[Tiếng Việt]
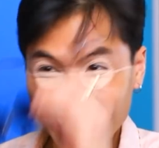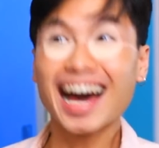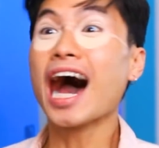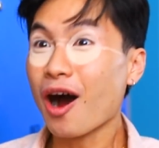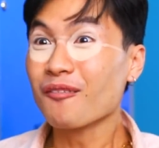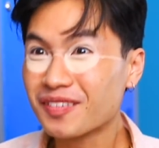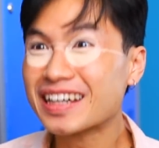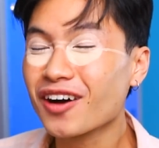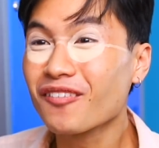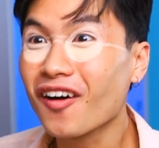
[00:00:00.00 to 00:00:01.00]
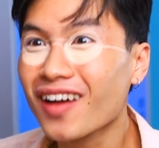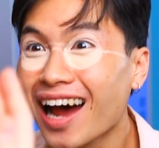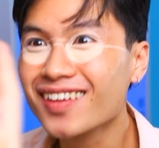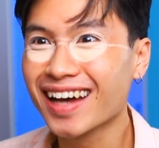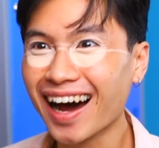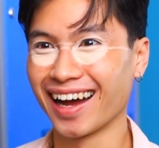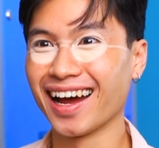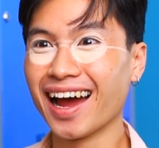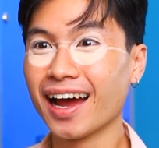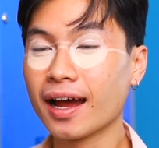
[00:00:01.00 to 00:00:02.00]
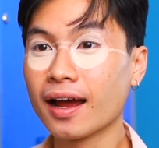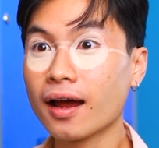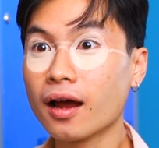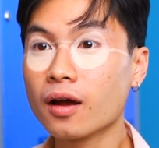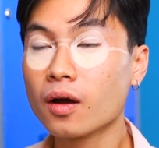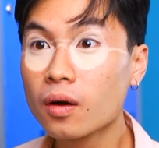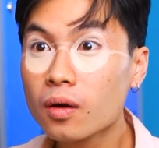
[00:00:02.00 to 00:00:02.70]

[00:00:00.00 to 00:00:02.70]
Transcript: Tuy mình còn hấp thụ được rất nhiều vitamin D luôn.